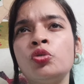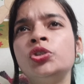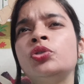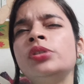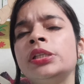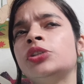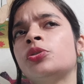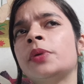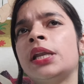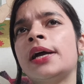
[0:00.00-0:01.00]
कुछ कुछ
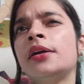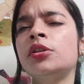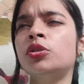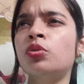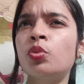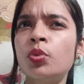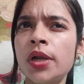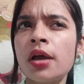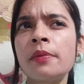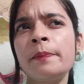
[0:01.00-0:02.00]
चीज़ों में लगा कि
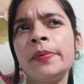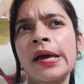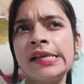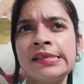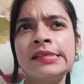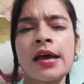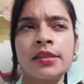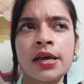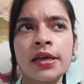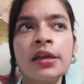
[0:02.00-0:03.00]
थोड़ा प्राइस
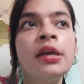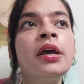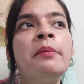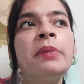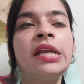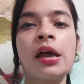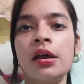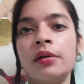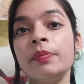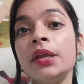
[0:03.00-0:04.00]
ज़्यादा है बट
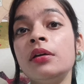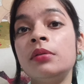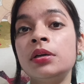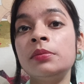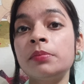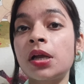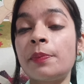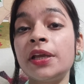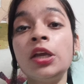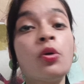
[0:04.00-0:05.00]
हाँ
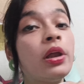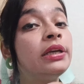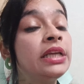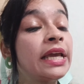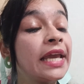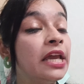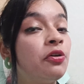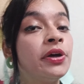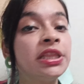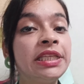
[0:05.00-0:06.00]
कपड़े की क्वालिटी ए
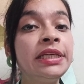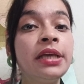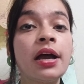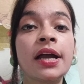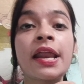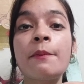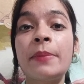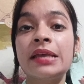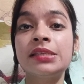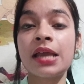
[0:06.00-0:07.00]
वन थी अगर आप
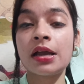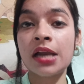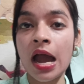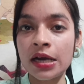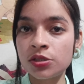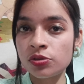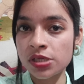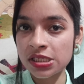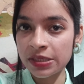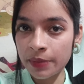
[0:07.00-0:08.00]
पैसे अगर 800
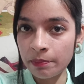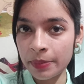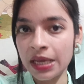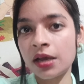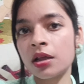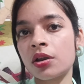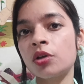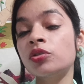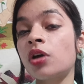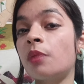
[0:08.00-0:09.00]
किसी में पे कर
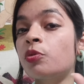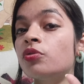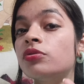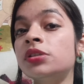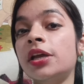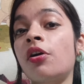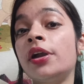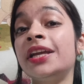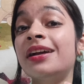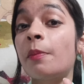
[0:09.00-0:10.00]
रहे हो तो आपको उस
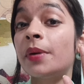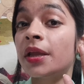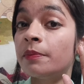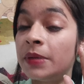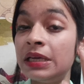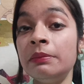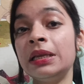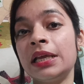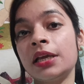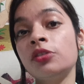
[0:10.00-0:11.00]
अकॉर्डिंग कपड़े भी
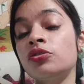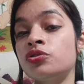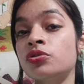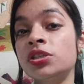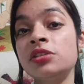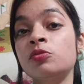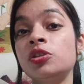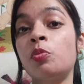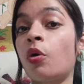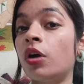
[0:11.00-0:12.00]
मिलेंगे तो जो चीज़
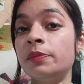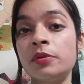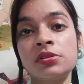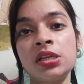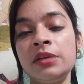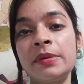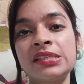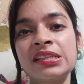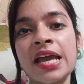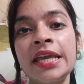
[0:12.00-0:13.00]
मुझे बहुत पर्सनली
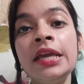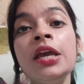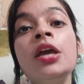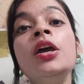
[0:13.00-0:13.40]
पसंद आई